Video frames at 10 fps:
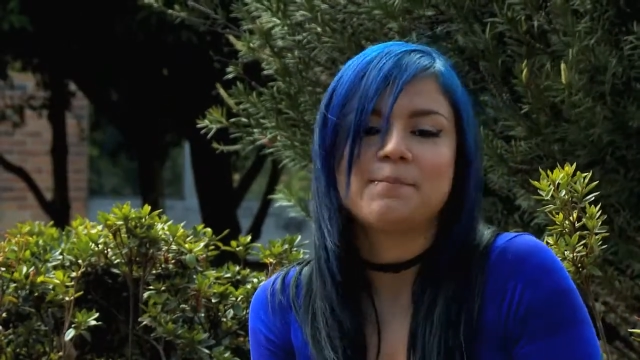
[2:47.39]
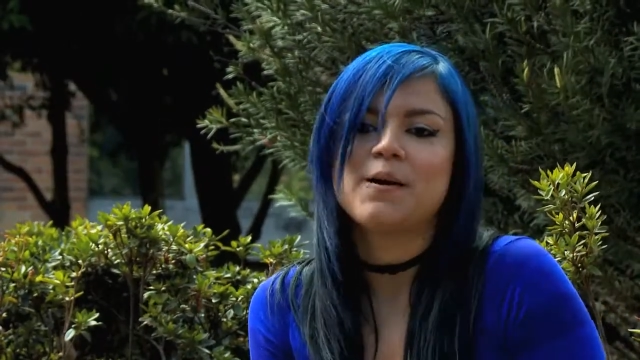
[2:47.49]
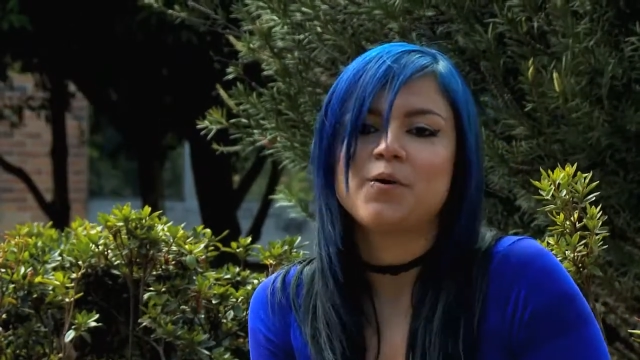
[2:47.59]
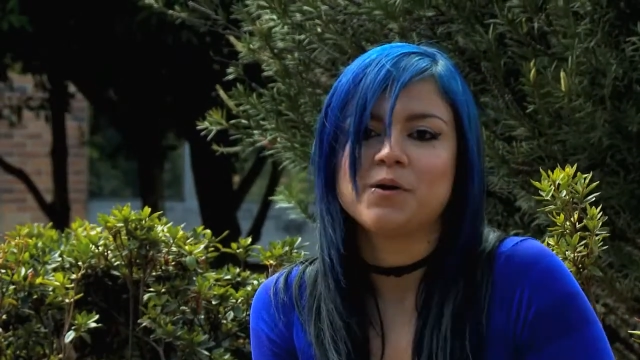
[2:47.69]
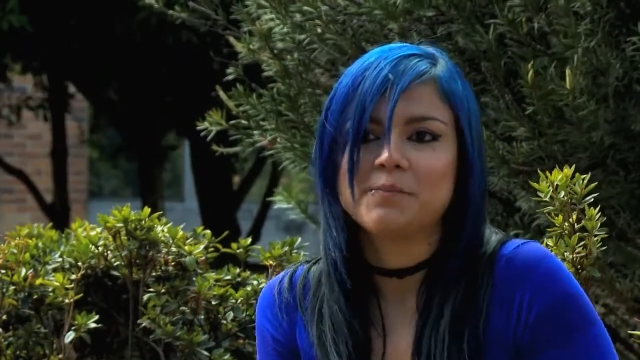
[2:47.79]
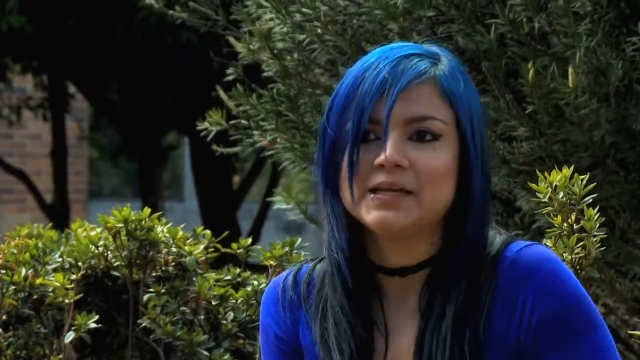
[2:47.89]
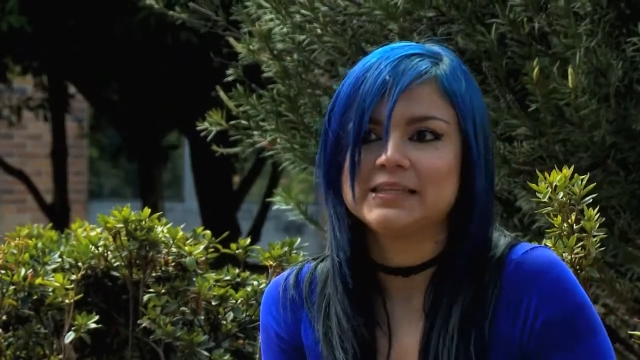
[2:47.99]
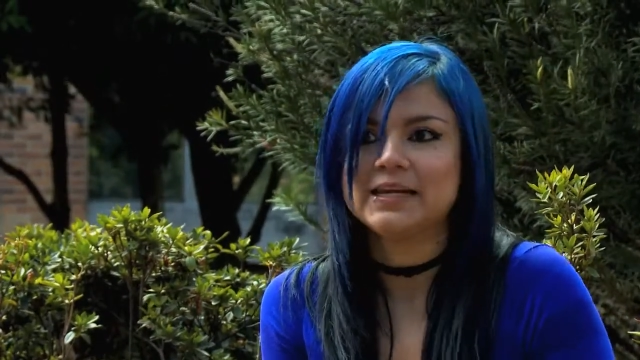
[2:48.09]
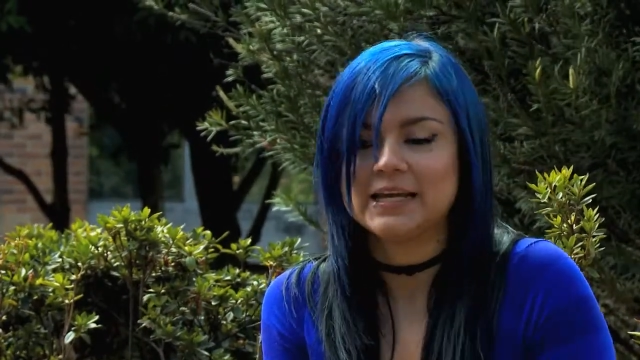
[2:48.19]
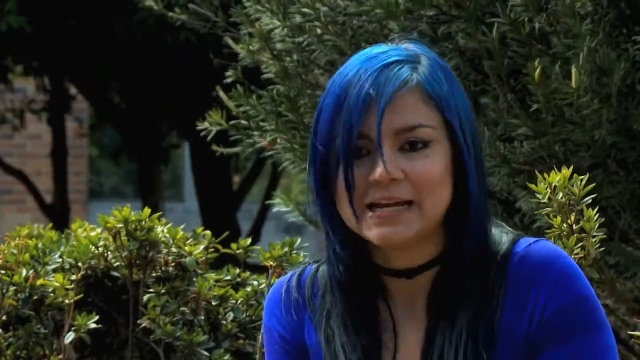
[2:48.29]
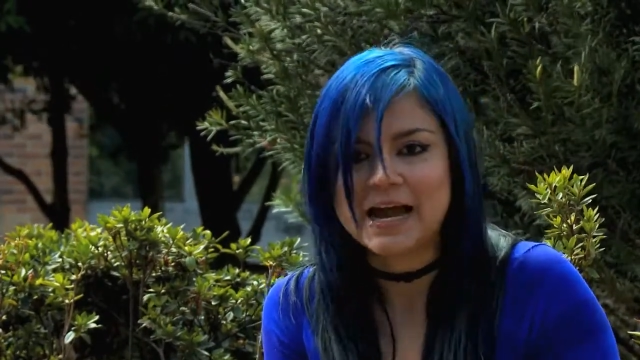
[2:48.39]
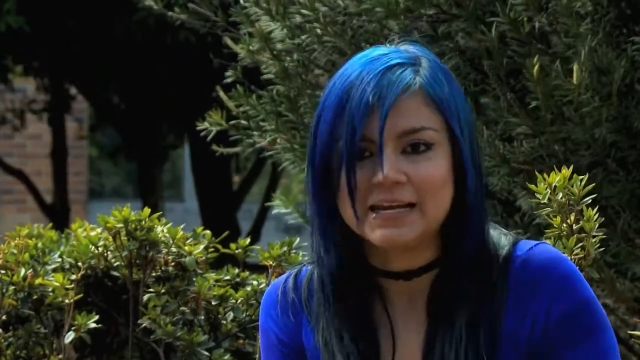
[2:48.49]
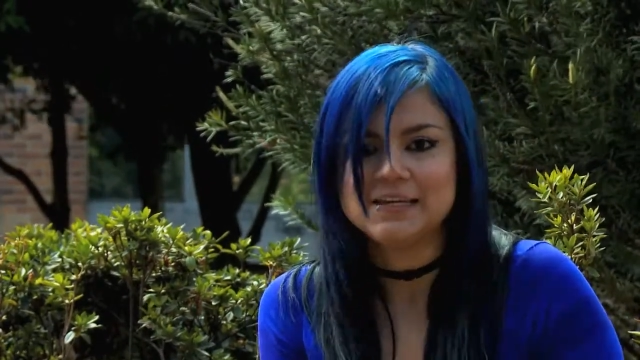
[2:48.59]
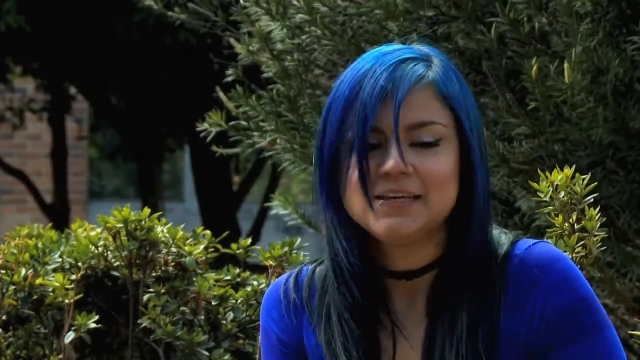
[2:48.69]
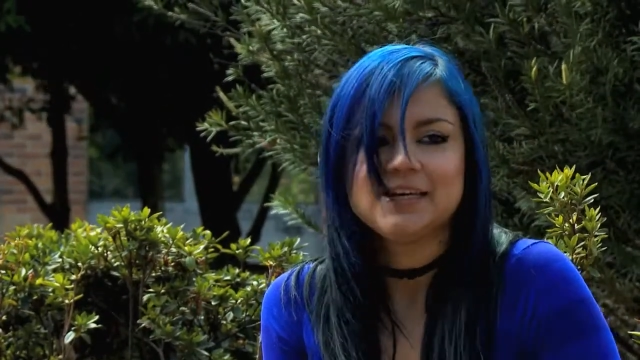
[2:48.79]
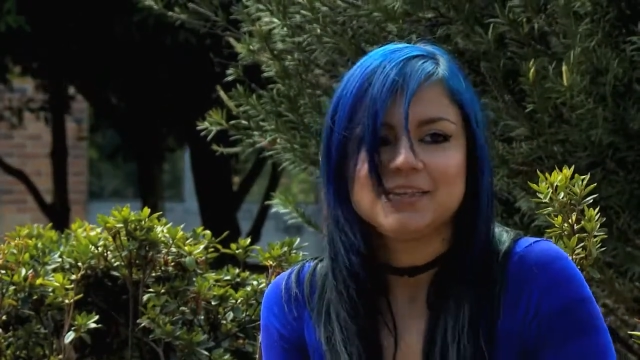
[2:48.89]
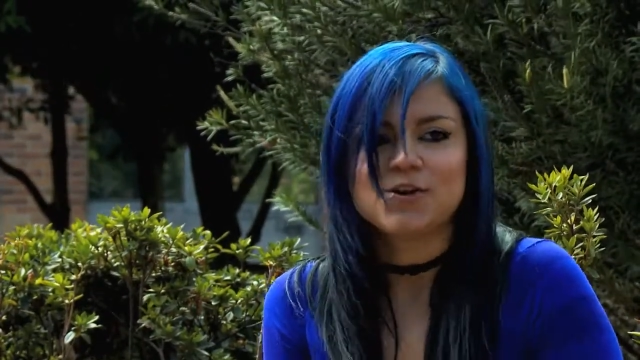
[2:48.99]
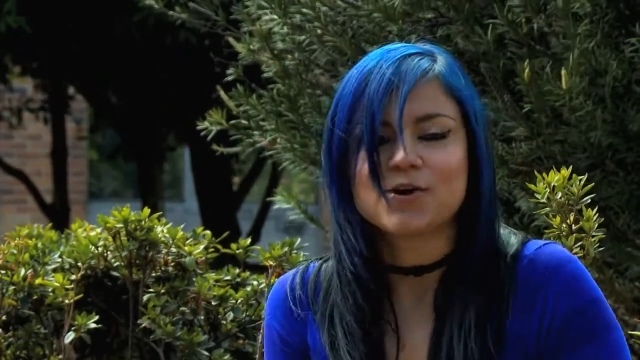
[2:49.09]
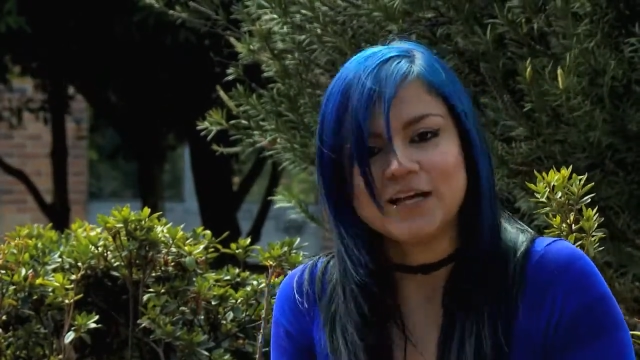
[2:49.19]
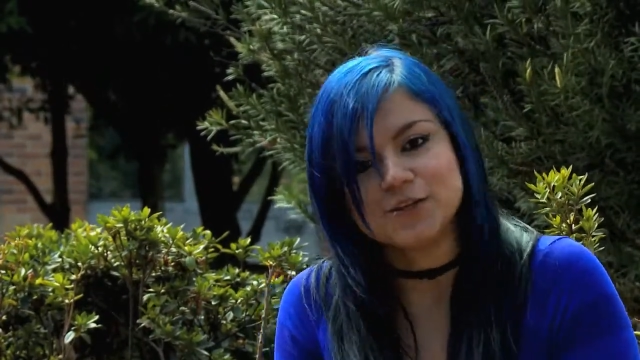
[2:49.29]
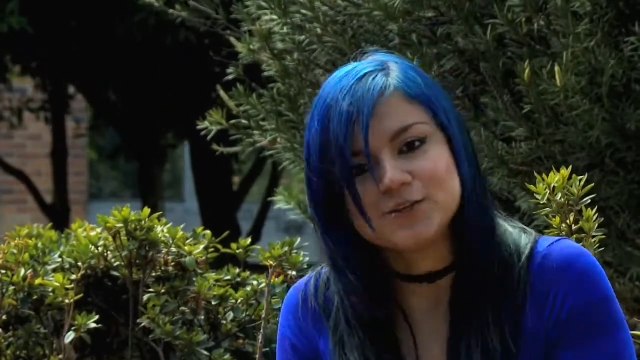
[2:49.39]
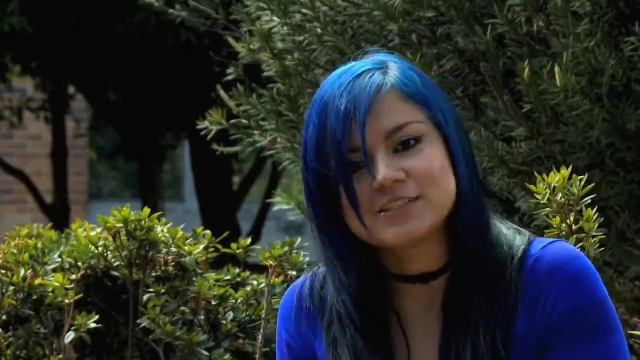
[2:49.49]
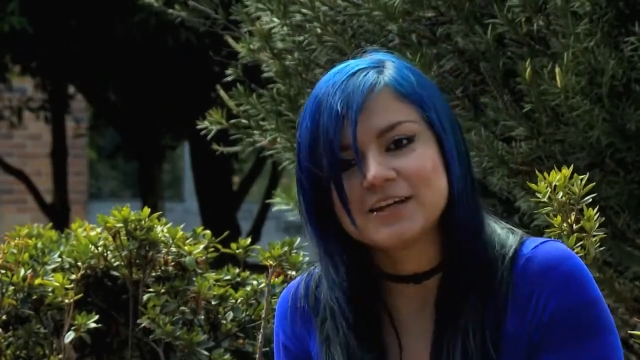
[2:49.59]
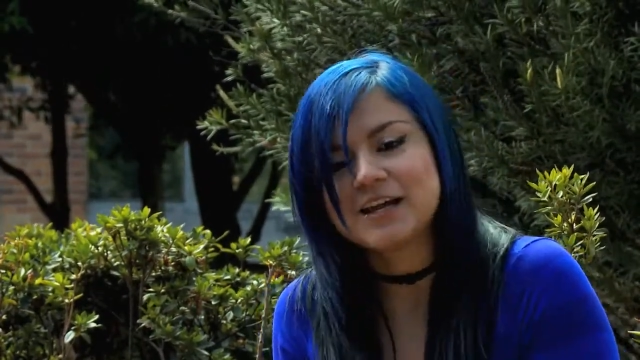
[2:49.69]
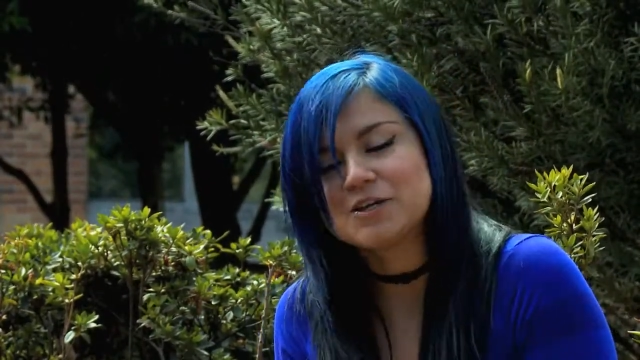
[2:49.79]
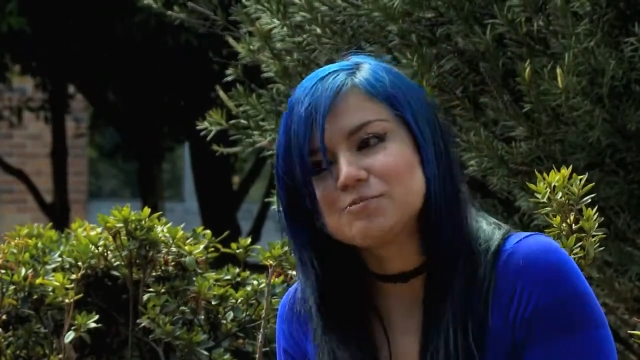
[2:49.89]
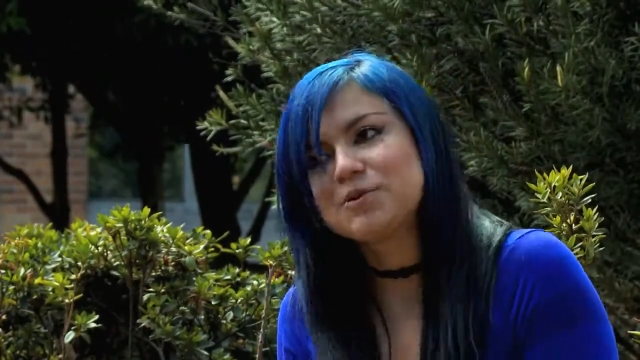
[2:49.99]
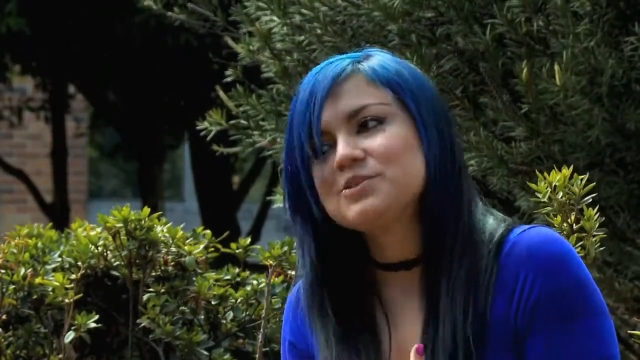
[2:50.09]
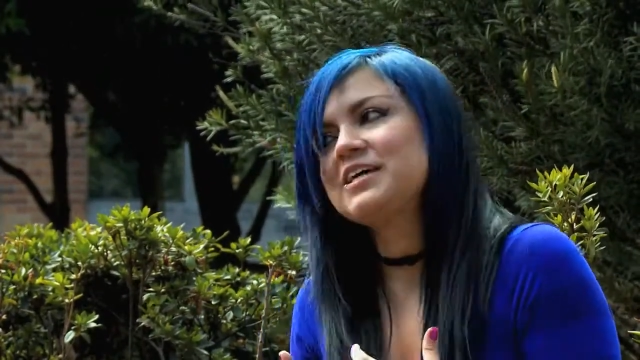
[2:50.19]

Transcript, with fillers: de power metal en Cali, tocando los teclados, pero